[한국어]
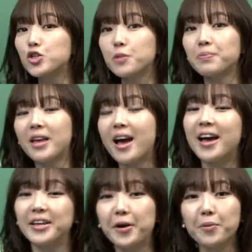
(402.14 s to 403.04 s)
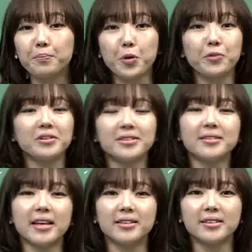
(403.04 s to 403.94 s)
쉽다 이런 표현을
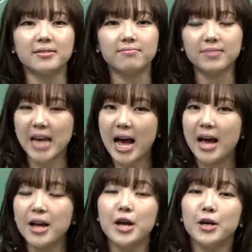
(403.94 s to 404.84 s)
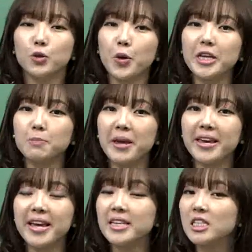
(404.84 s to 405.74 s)
쓸 때는 자, 토익
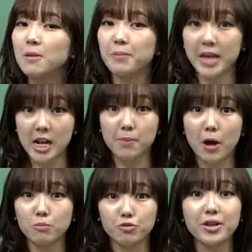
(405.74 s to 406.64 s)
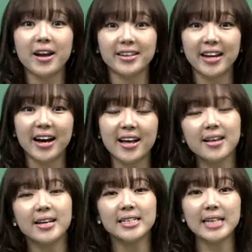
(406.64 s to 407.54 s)
스피킹 11번 문항이나
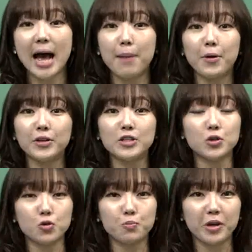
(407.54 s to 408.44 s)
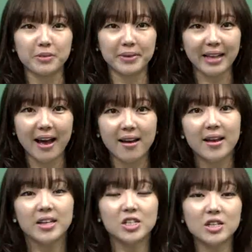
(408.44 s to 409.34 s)
4번에서 6번입니다.
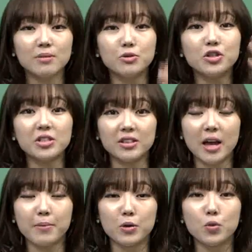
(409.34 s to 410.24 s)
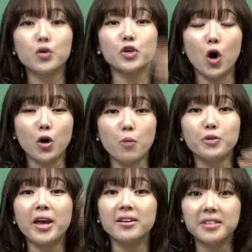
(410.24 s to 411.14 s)
증문 즉답이고
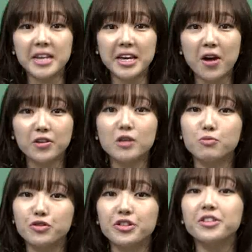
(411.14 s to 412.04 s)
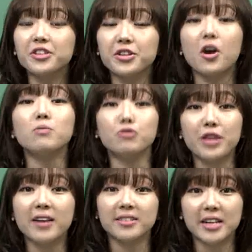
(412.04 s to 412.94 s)
여러분의 의견을 묻는 그런
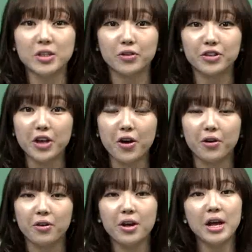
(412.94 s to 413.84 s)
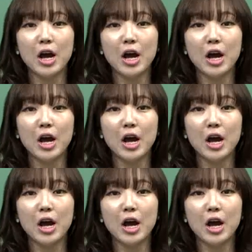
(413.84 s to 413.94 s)
문항들에서는요.